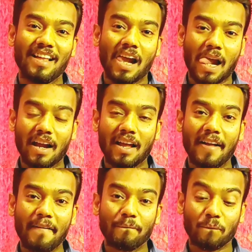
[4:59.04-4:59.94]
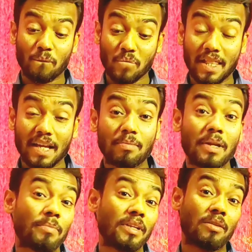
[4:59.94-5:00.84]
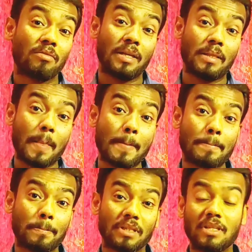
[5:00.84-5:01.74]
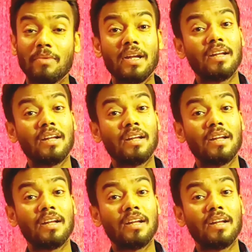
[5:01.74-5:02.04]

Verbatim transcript: ஆனால் அதை எக்ஸ்பிளைன் பண்ணிடக்கூடாது எக்ஸ்டென்ட் பண்ணால் எனக்கு